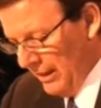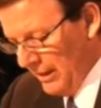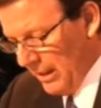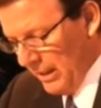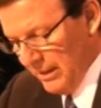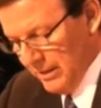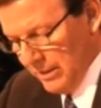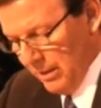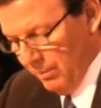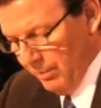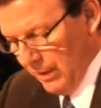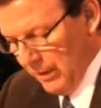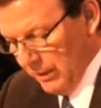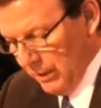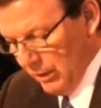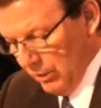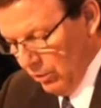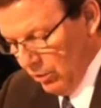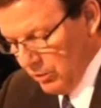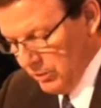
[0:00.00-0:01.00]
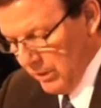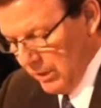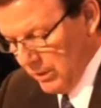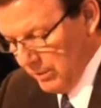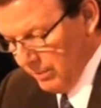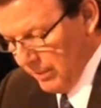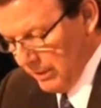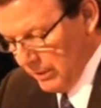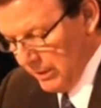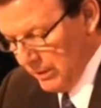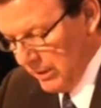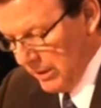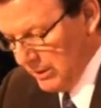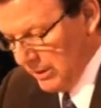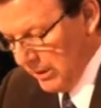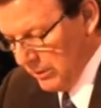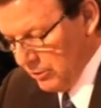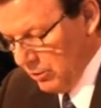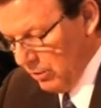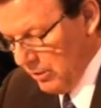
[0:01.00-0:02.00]
realizan 22 de las
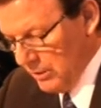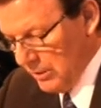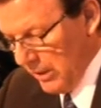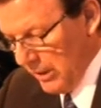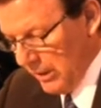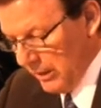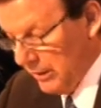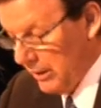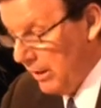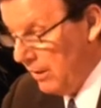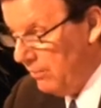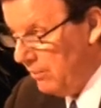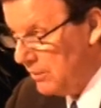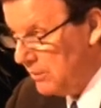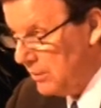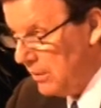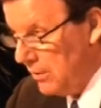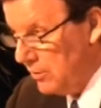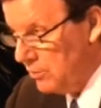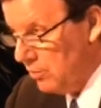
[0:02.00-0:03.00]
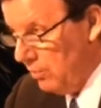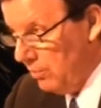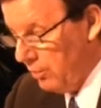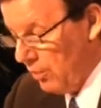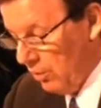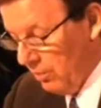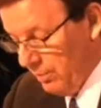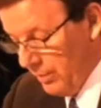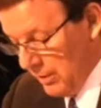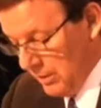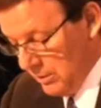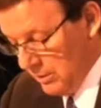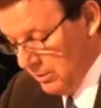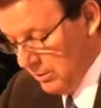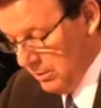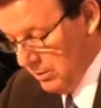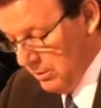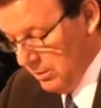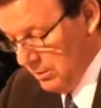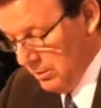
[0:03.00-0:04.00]
23 acciones delictivas que les son propias.